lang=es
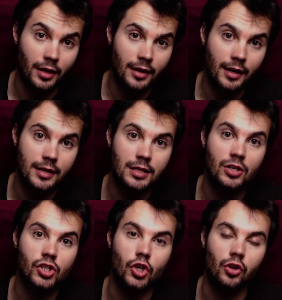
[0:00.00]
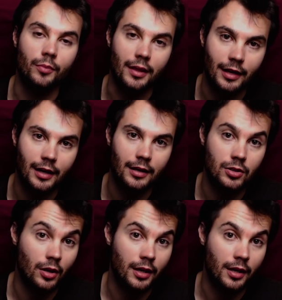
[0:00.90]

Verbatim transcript: lo que quieren es sodomizarles,